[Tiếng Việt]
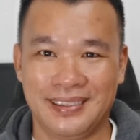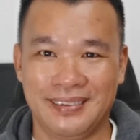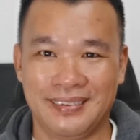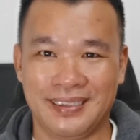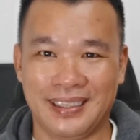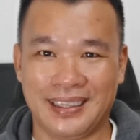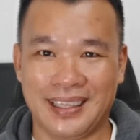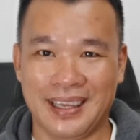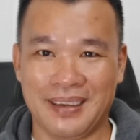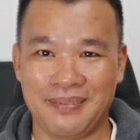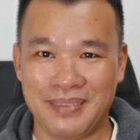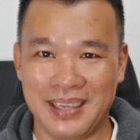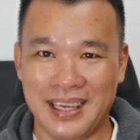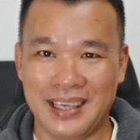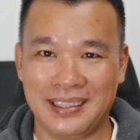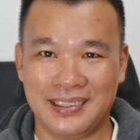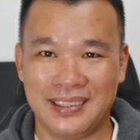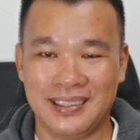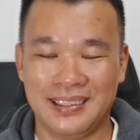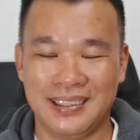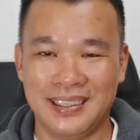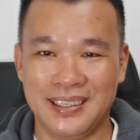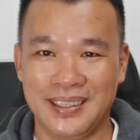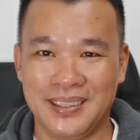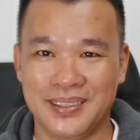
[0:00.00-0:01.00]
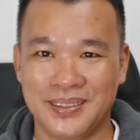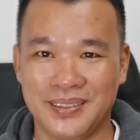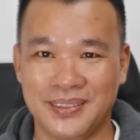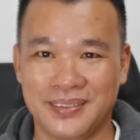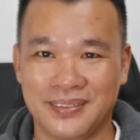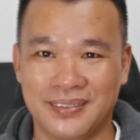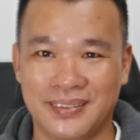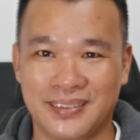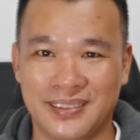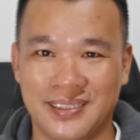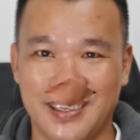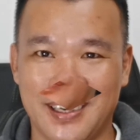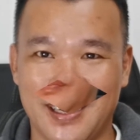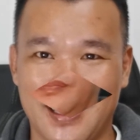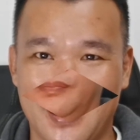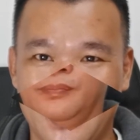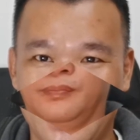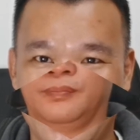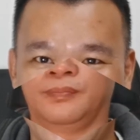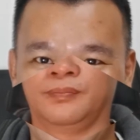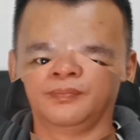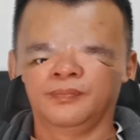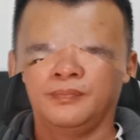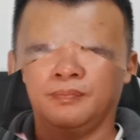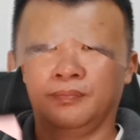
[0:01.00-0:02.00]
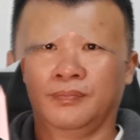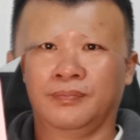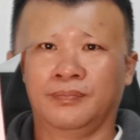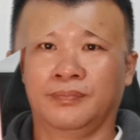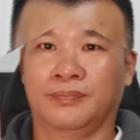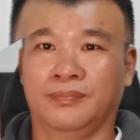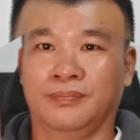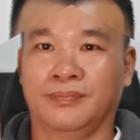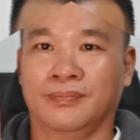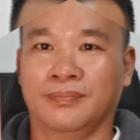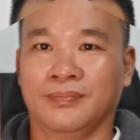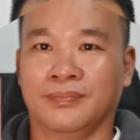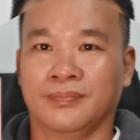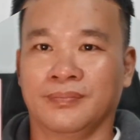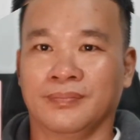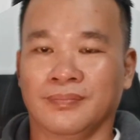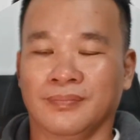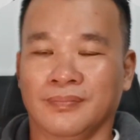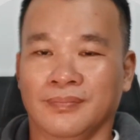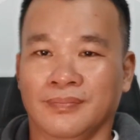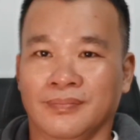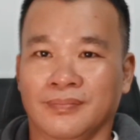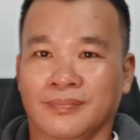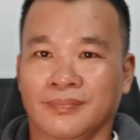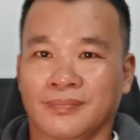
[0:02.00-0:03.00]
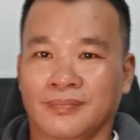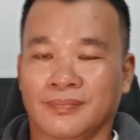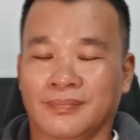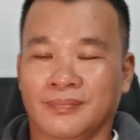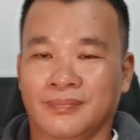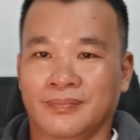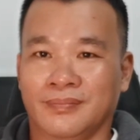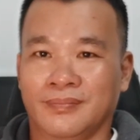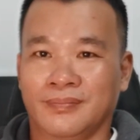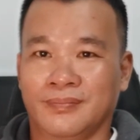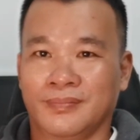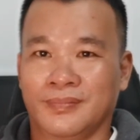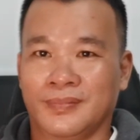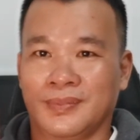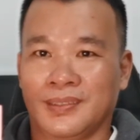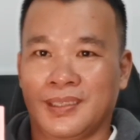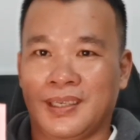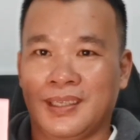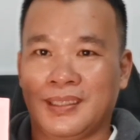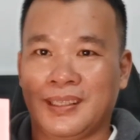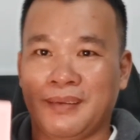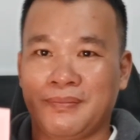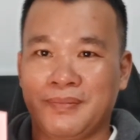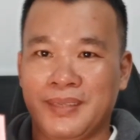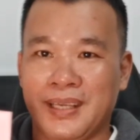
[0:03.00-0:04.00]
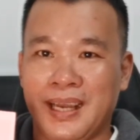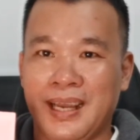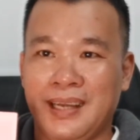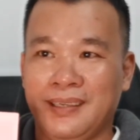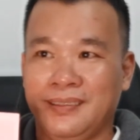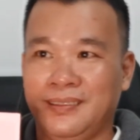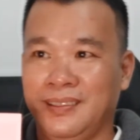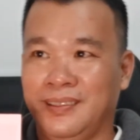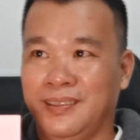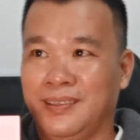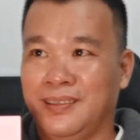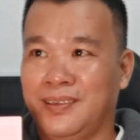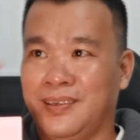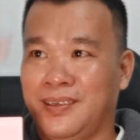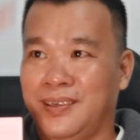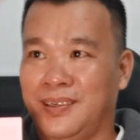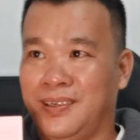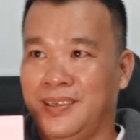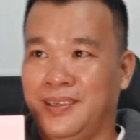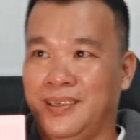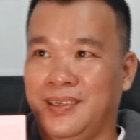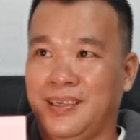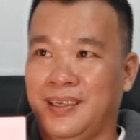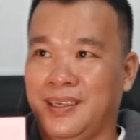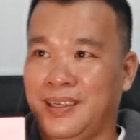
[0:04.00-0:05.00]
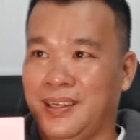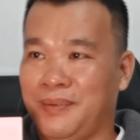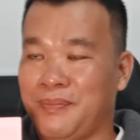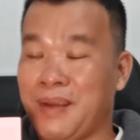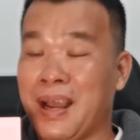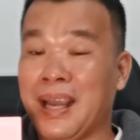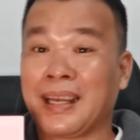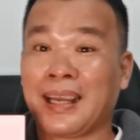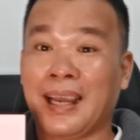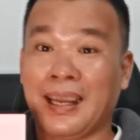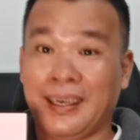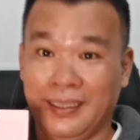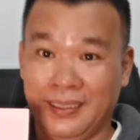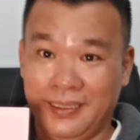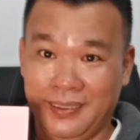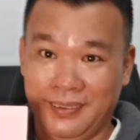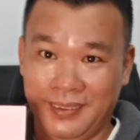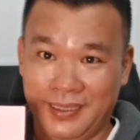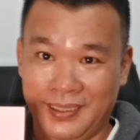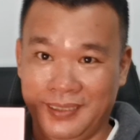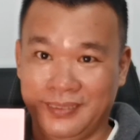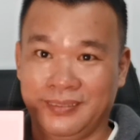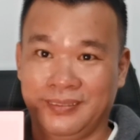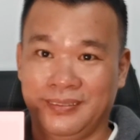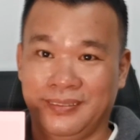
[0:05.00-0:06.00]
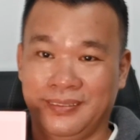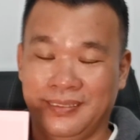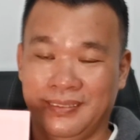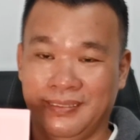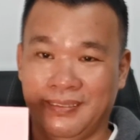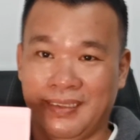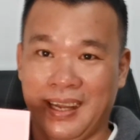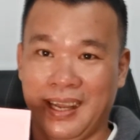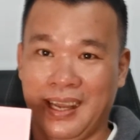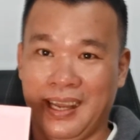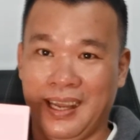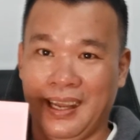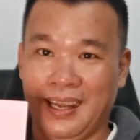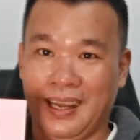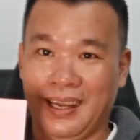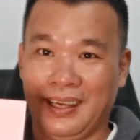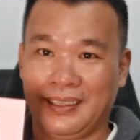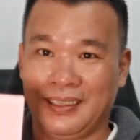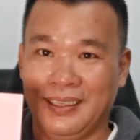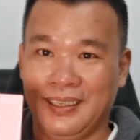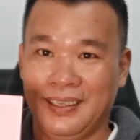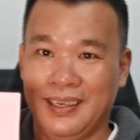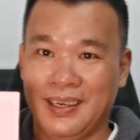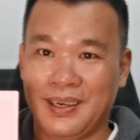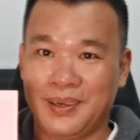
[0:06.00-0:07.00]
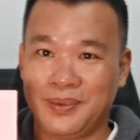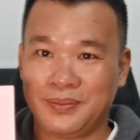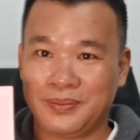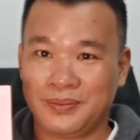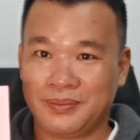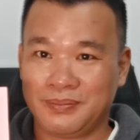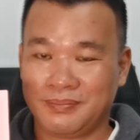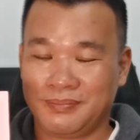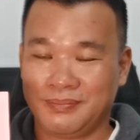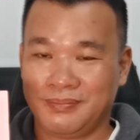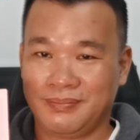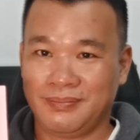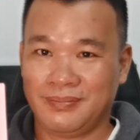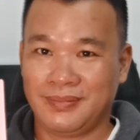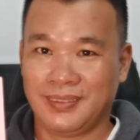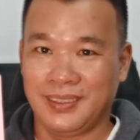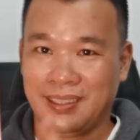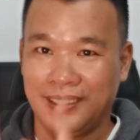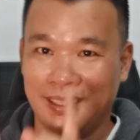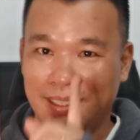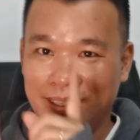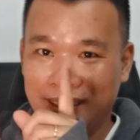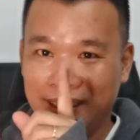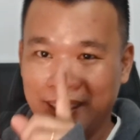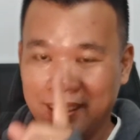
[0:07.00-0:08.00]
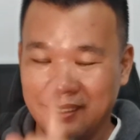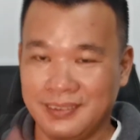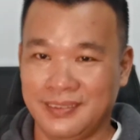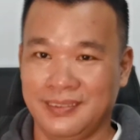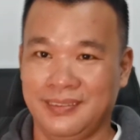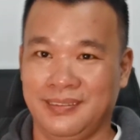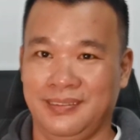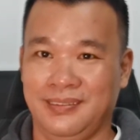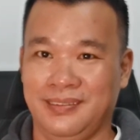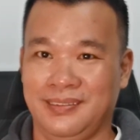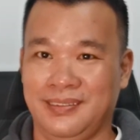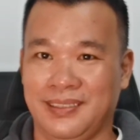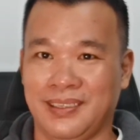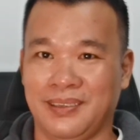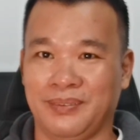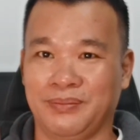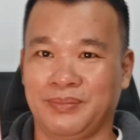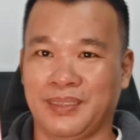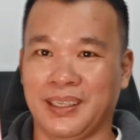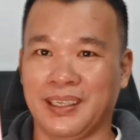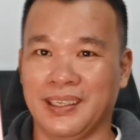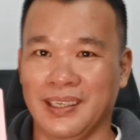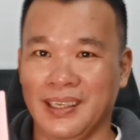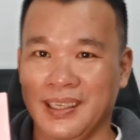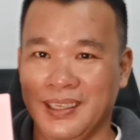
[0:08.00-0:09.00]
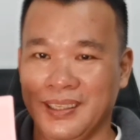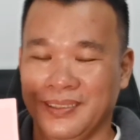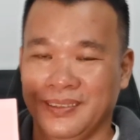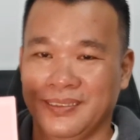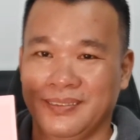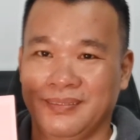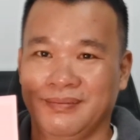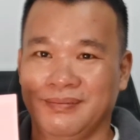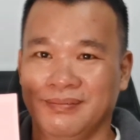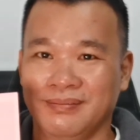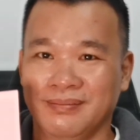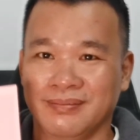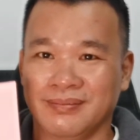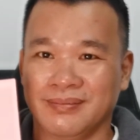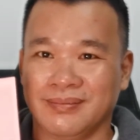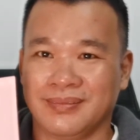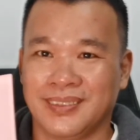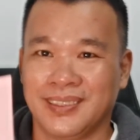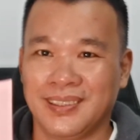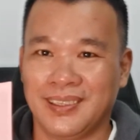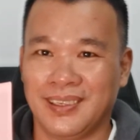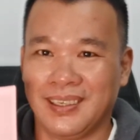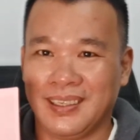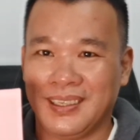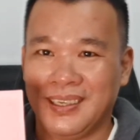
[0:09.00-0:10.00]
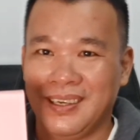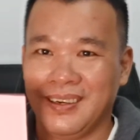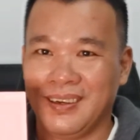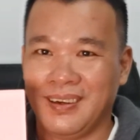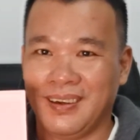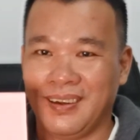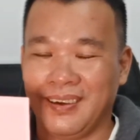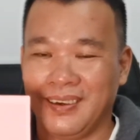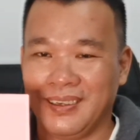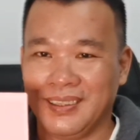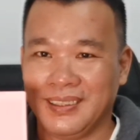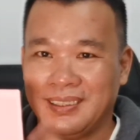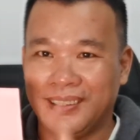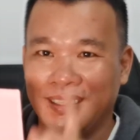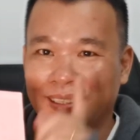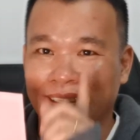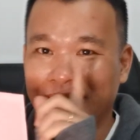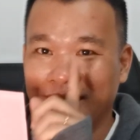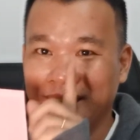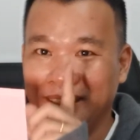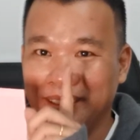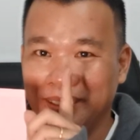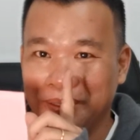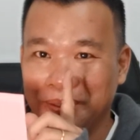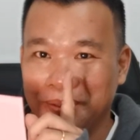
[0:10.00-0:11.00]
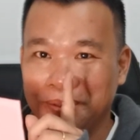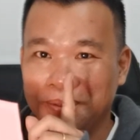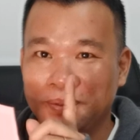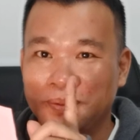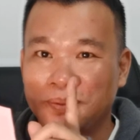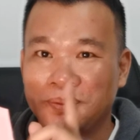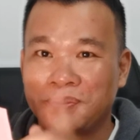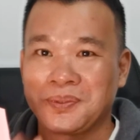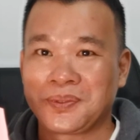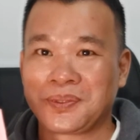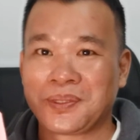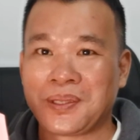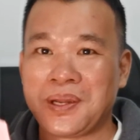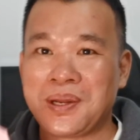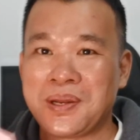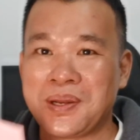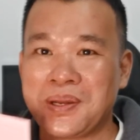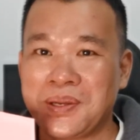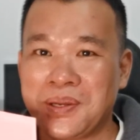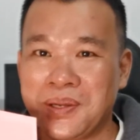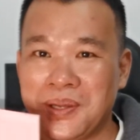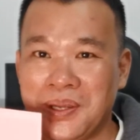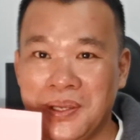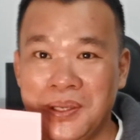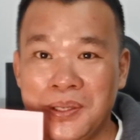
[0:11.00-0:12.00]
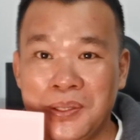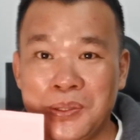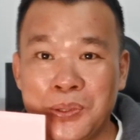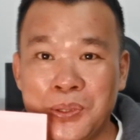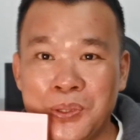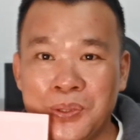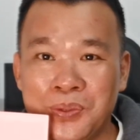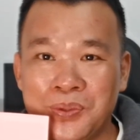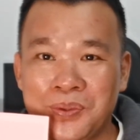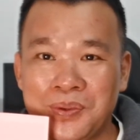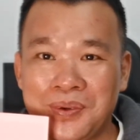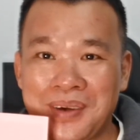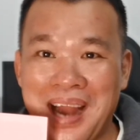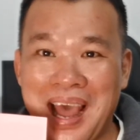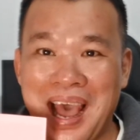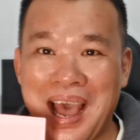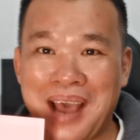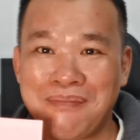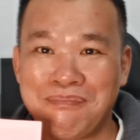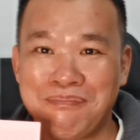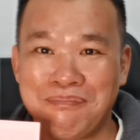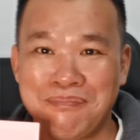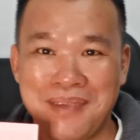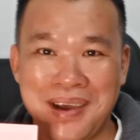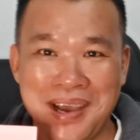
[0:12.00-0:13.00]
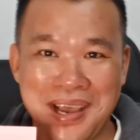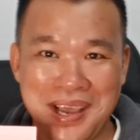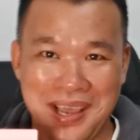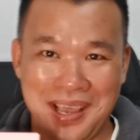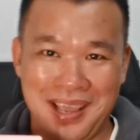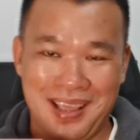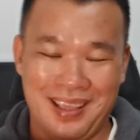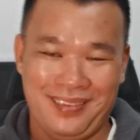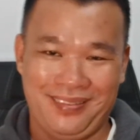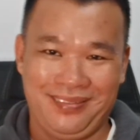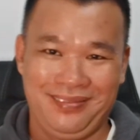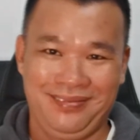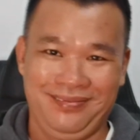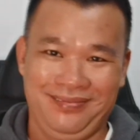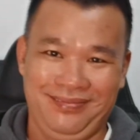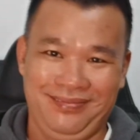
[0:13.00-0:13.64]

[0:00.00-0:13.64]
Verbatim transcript: như vậy tam giác tình yêu nó gồm có cái gì cái tam giác thì nó có ờ, ba cạnh đúng không và cái góc thứ nhất trong tình yêu nó gọi cái loại tình yêu tình yêu đam mê